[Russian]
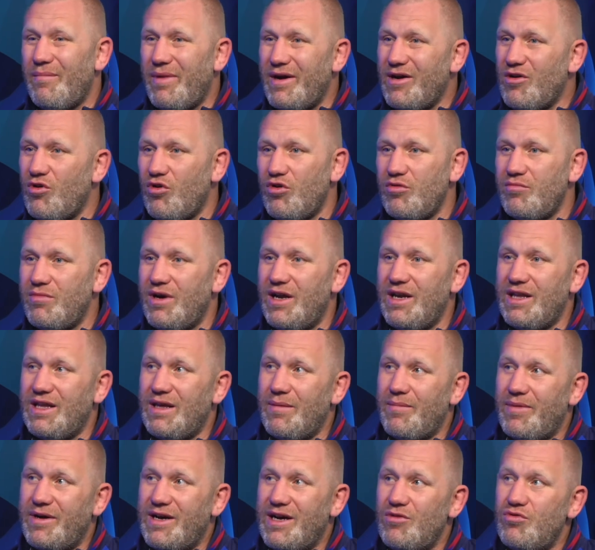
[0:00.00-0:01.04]
пока он
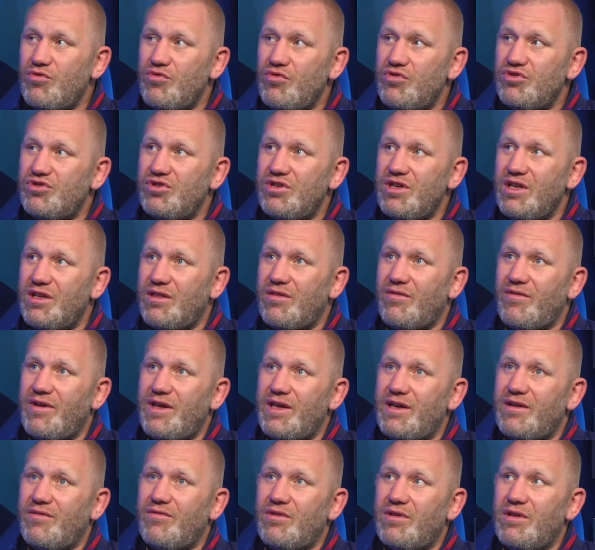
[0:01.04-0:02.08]
маленький, пока у него еще нет
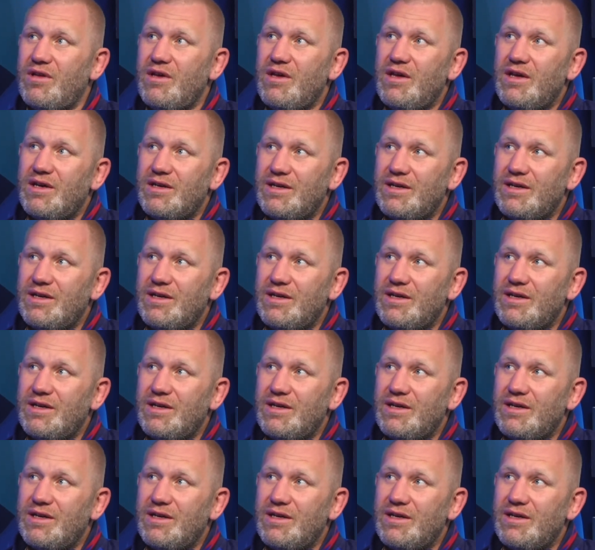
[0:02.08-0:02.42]
своих вот